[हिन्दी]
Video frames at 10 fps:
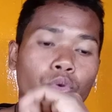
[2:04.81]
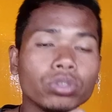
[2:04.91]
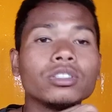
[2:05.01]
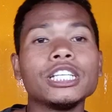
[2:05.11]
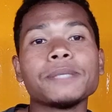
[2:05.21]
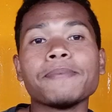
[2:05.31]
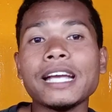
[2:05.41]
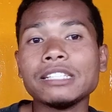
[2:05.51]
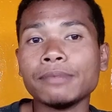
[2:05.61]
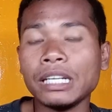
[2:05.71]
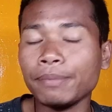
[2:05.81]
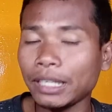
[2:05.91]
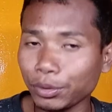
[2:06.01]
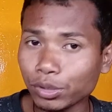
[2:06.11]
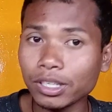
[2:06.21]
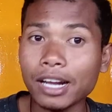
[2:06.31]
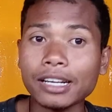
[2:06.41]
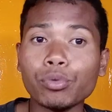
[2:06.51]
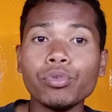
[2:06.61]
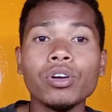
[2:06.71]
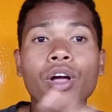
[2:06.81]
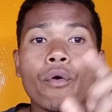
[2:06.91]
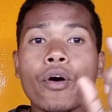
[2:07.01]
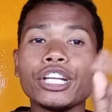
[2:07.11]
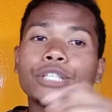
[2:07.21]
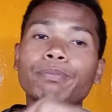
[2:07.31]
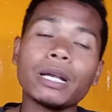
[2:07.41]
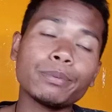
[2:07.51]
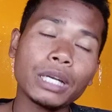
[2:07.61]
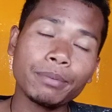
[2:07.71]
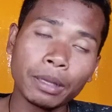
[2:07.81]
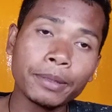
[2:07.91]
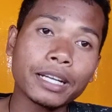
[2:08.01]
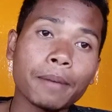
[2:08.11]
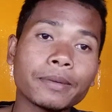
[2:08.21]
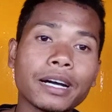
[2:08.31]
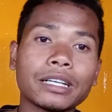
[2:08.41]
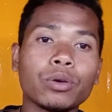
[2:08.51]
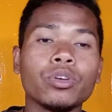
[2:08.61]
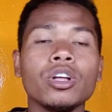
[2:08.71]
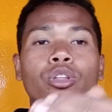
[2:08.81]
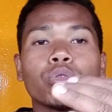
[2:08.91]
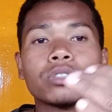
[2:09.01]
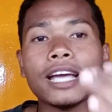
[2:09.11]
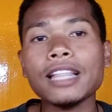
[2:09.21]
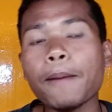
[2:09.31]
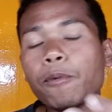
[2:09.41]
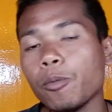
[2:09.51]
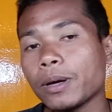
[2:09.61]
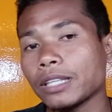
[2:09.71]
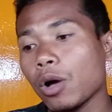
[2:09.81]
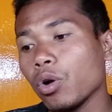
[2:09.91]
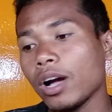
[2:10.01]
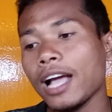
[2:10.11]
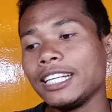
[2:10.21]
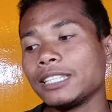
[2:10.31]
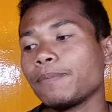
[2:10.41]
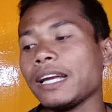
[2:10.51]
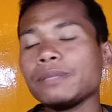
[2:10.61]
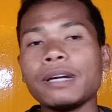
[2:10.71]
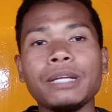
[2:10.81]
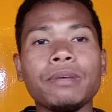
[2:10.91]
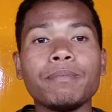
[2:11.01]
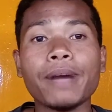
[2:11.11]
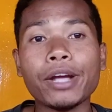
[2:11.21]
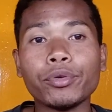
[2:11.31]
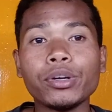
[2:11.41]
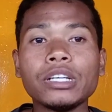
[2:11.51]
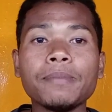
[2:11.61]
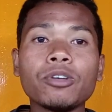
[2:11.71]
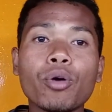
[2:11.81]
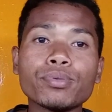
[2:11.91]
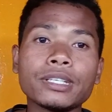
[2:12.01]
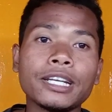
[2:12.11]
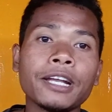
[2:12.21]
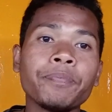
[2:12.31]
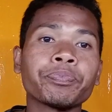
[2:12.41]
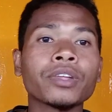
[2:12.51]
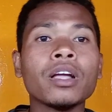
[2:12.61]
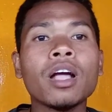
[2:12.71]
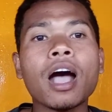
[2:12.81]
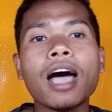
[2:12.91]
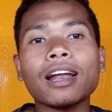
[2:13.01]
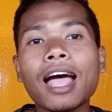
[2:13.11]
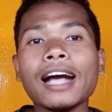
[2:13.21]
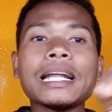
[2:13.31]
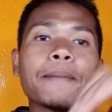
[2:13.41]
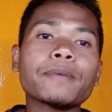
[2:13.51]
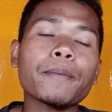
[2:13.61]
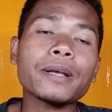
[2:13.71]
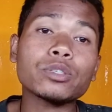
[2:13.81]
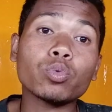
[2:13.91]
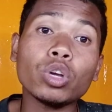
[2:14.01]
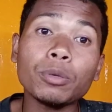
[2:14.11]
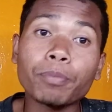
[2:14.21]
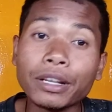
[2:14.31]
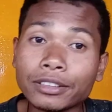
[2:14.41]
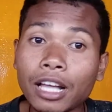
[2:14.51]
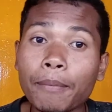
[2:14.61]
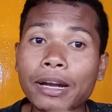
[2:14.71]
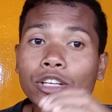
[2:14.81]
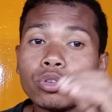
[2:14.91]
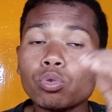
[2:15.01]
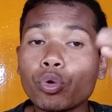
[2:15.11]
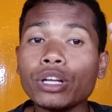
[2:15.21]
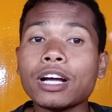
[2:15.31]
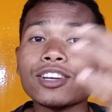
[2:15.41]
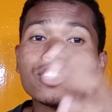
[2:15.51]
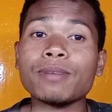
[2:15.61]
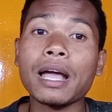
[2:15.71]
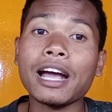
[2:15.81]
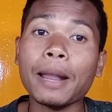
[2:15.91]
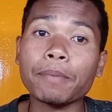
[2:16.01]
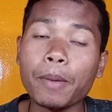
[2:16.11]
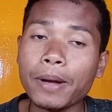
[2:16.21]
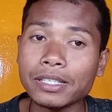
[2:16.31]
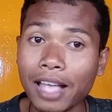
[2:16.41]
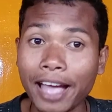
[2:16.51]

स्पाइस मनी में यूज़ कर रहा हूँ और स्पाइस मनी में भी काम कर रहा हूँ तो शायद आपको पता होगा स्पाइस मनी में माइक्रो ए का ऑप्शन है और अगर आपका पास कोई बंदा मान लीजिए कोई कस्टमर अगर आपके पास आए